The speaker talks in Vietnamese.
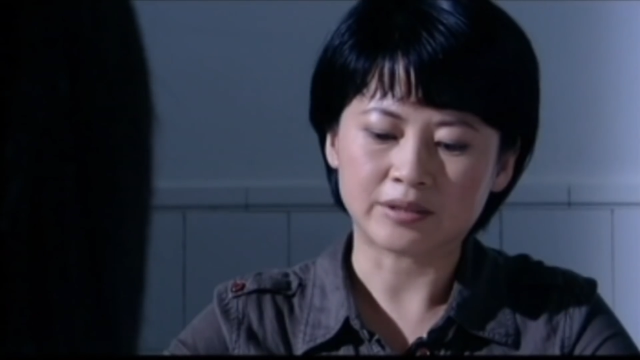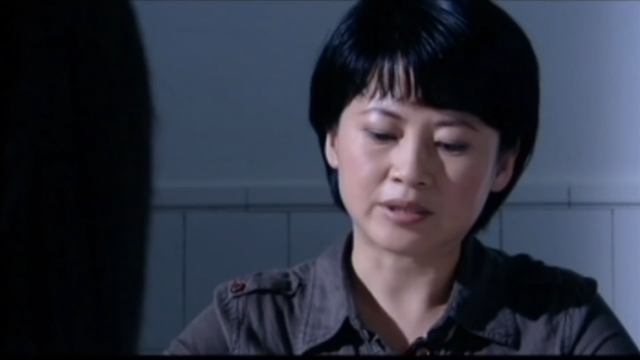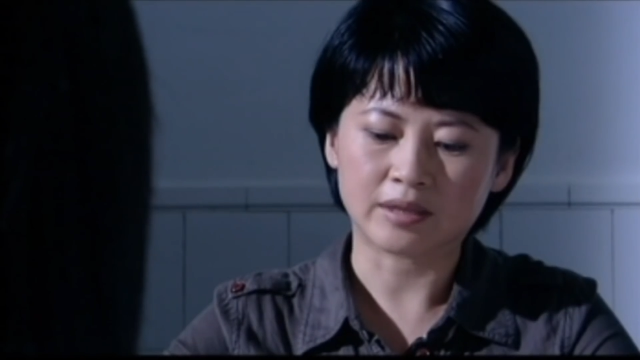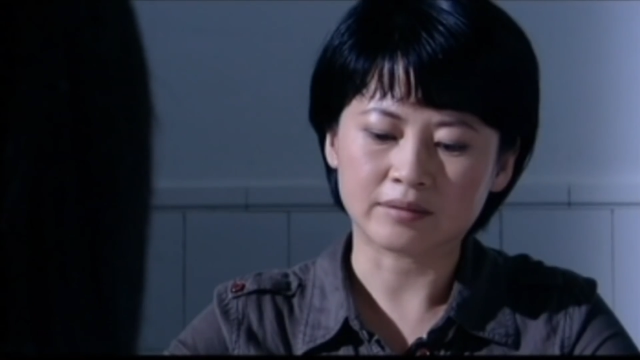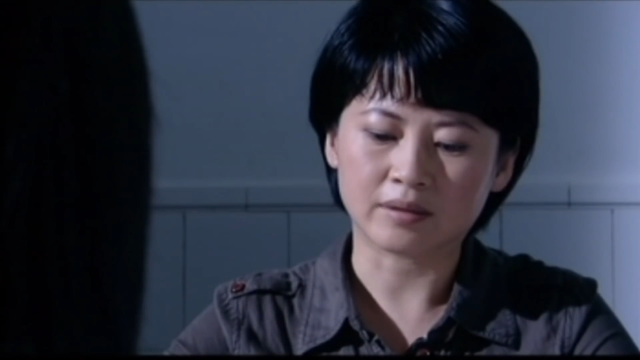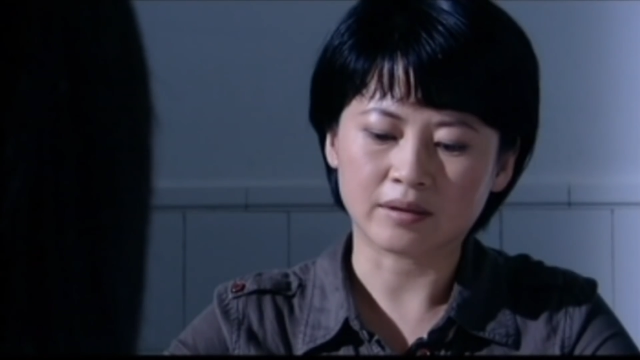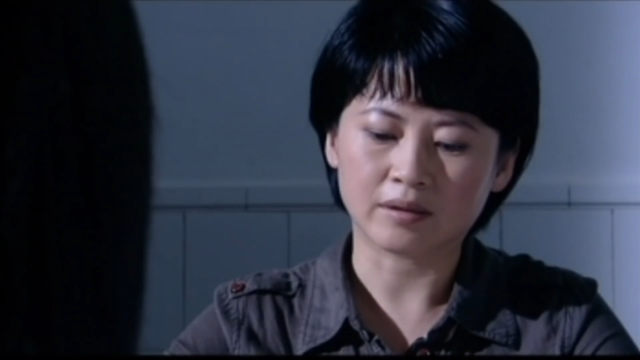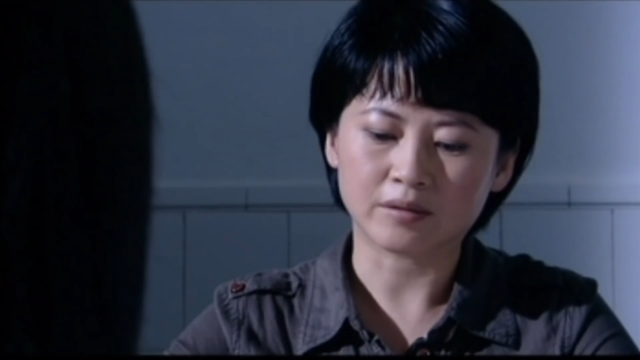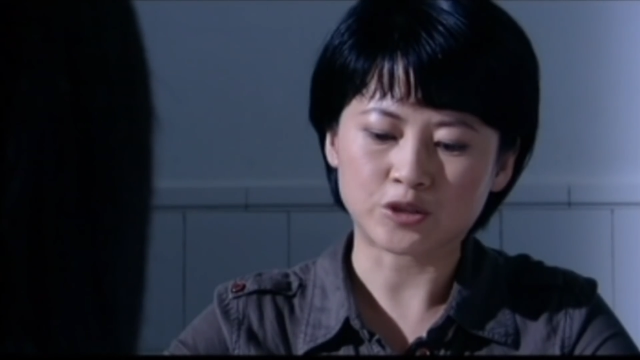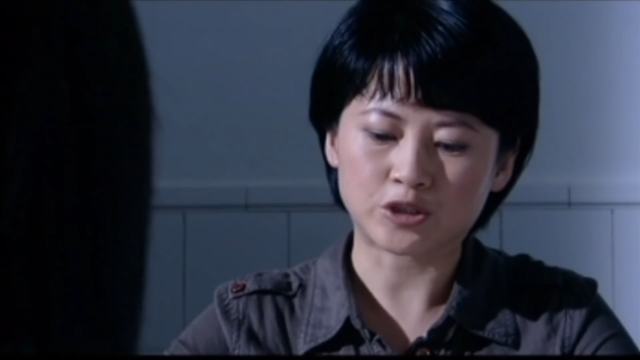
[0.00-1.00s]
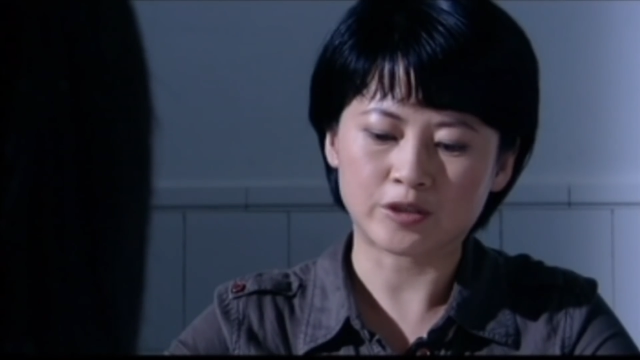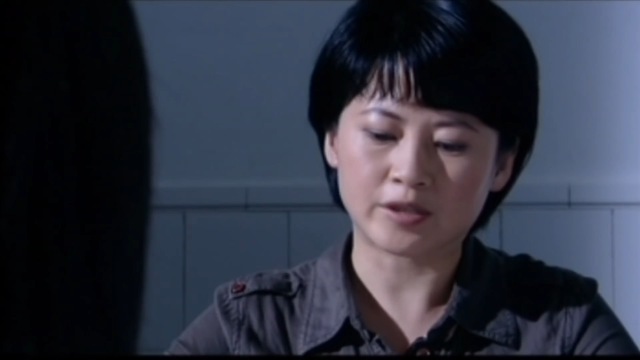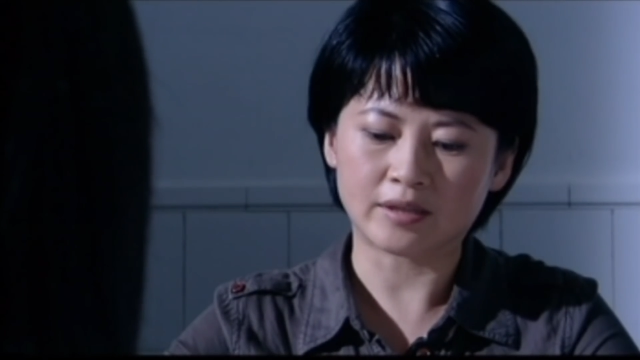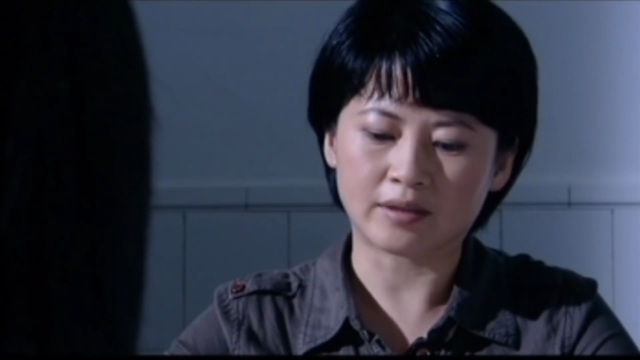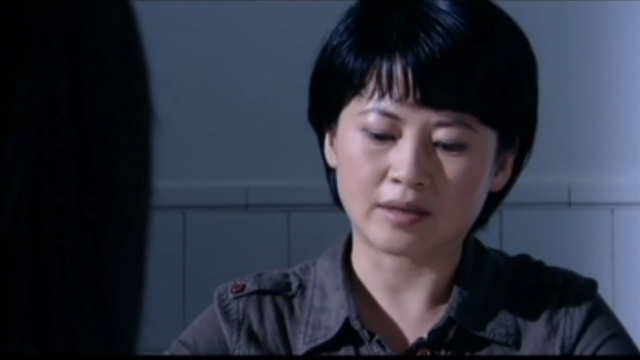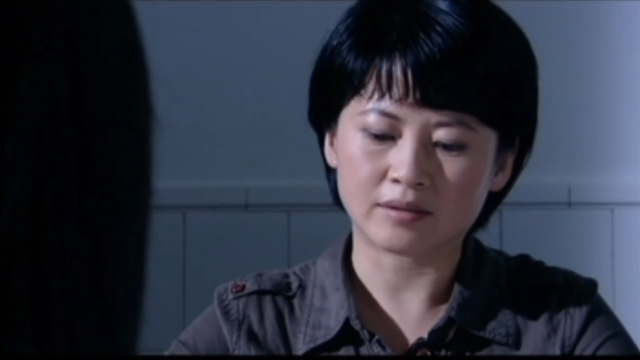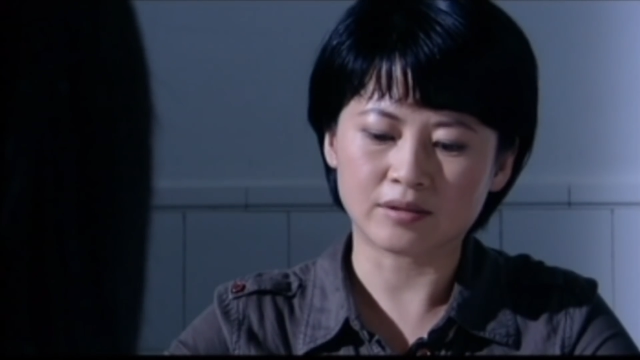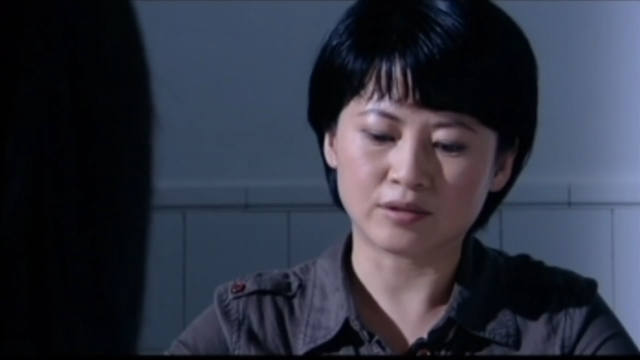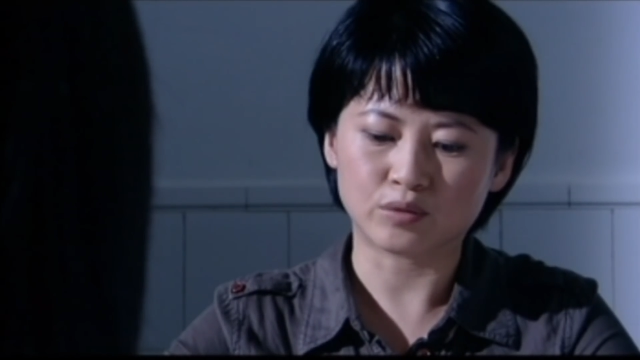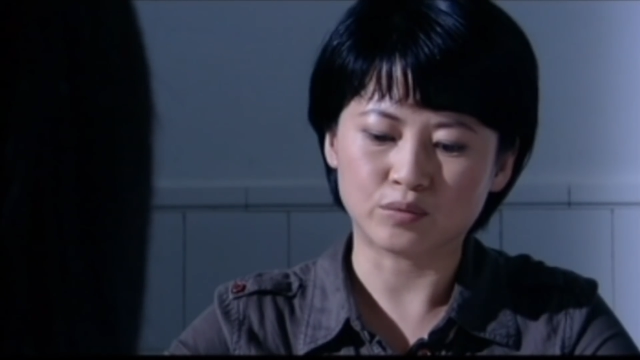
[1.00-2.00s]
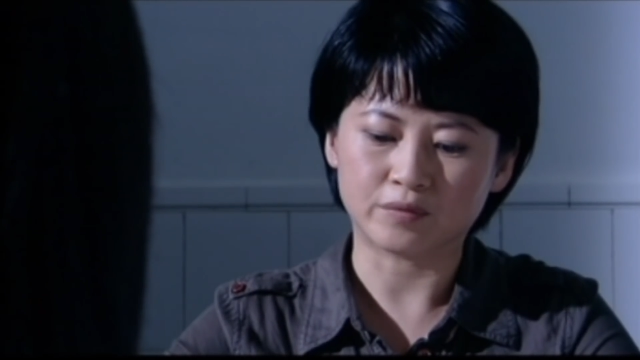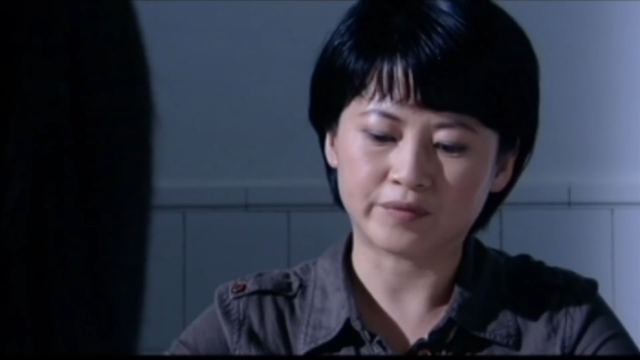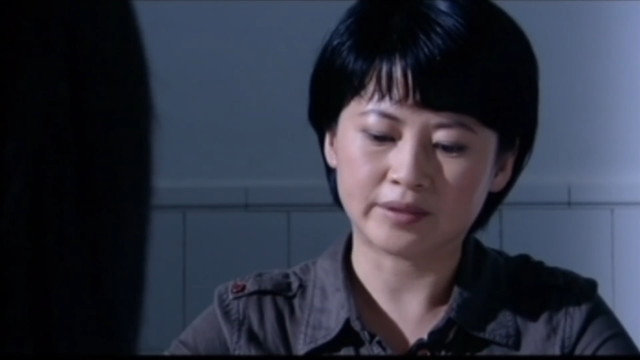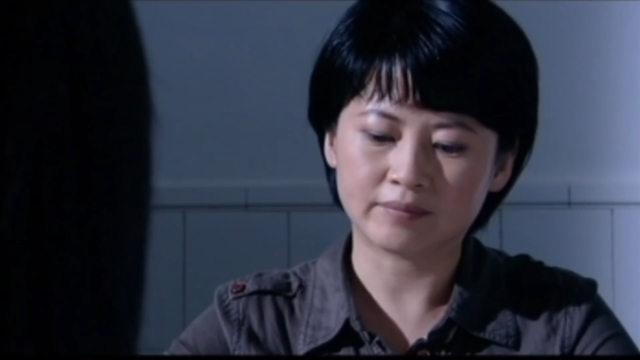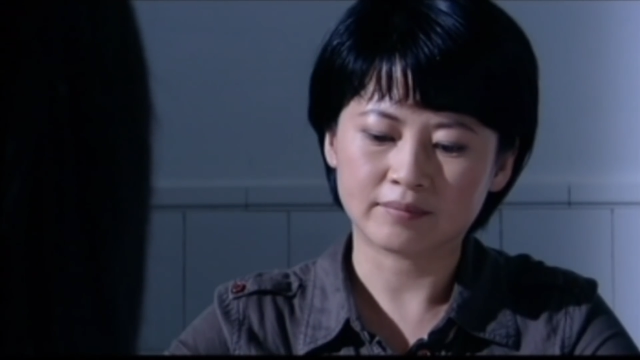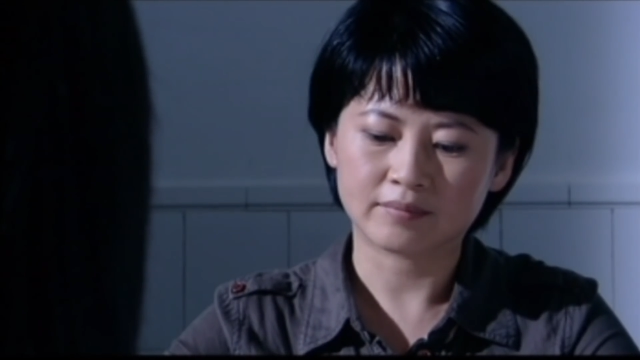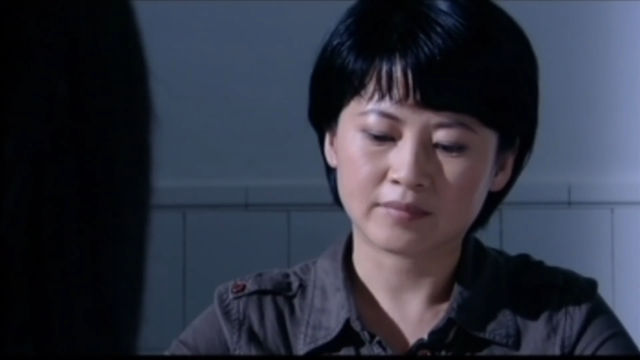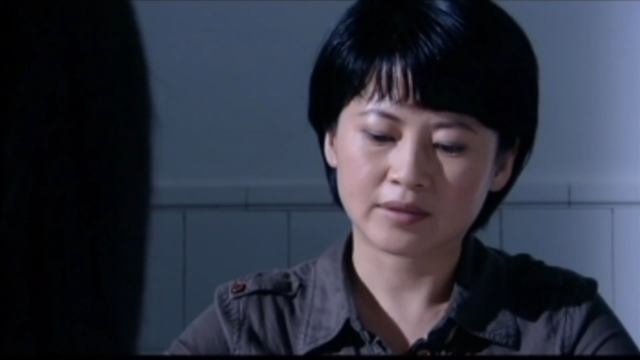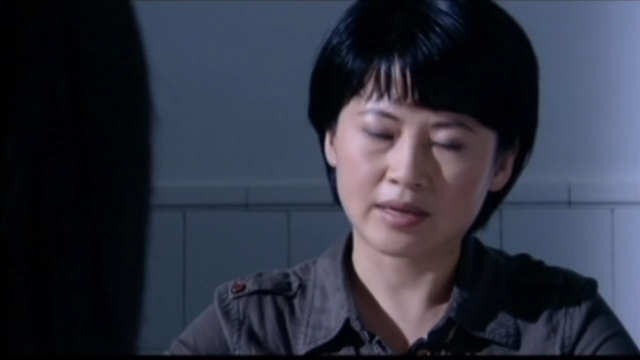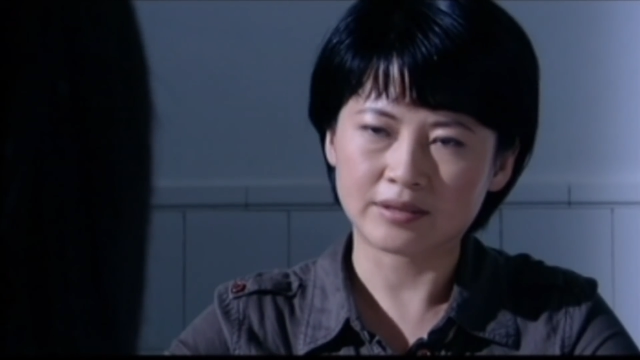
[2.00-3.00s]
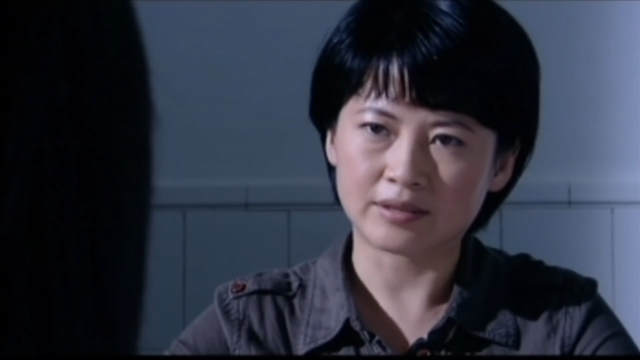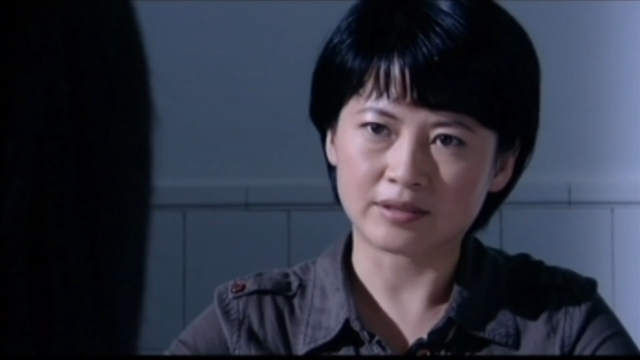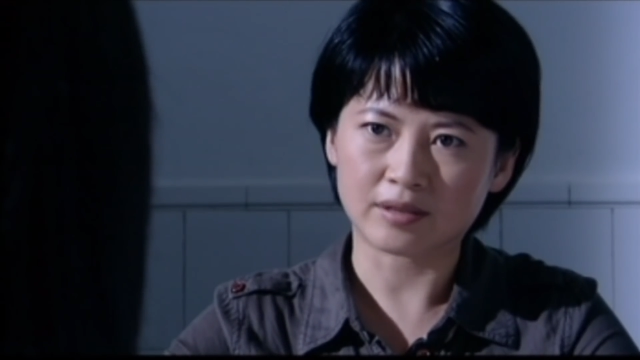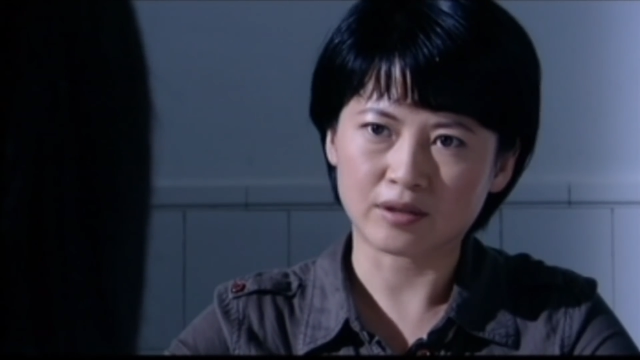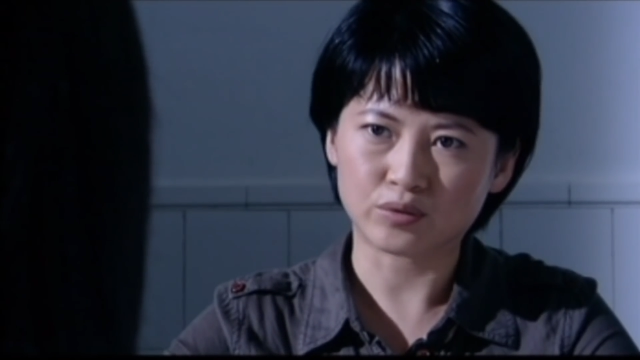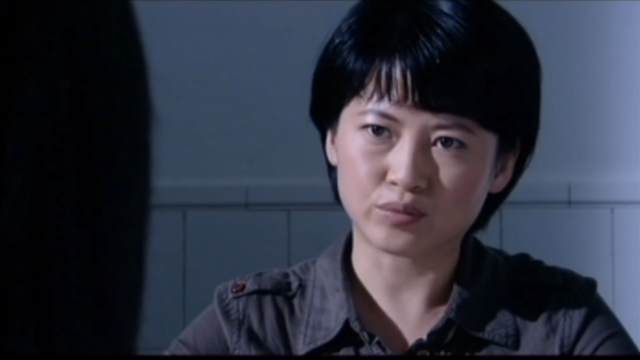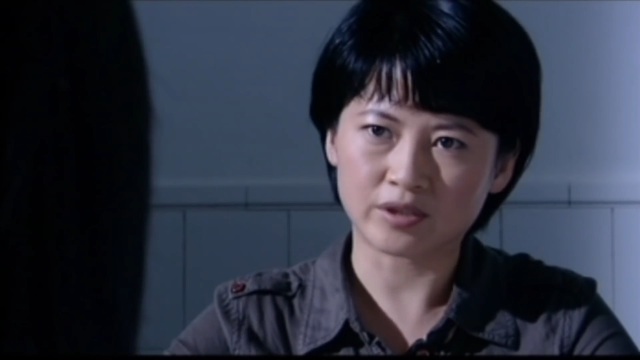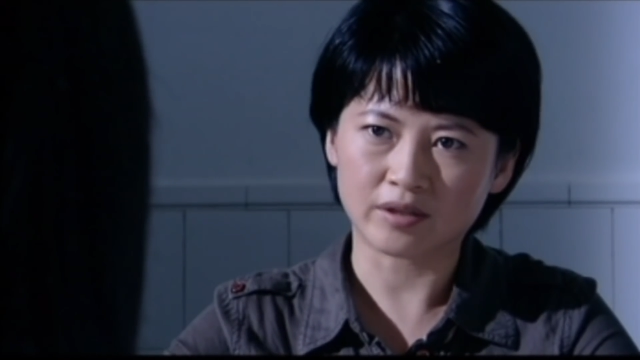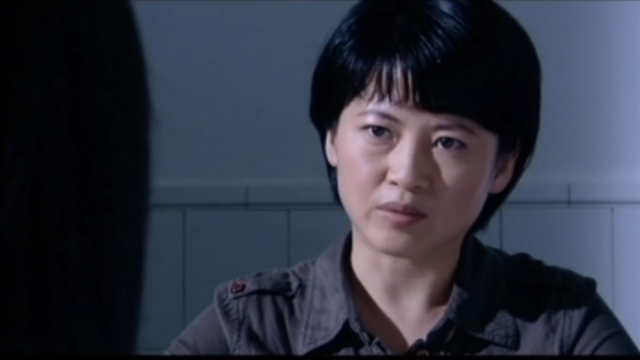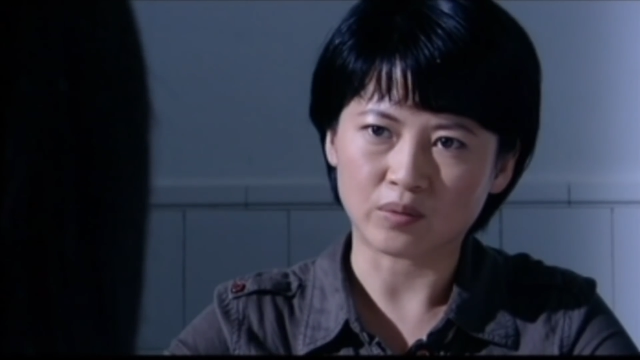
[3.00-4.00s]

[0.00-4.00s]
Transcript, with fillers: thấy cô xuất hiện ở đó vào khoảng mười một giờ bốn mươi lăm phút. Cô có thể nói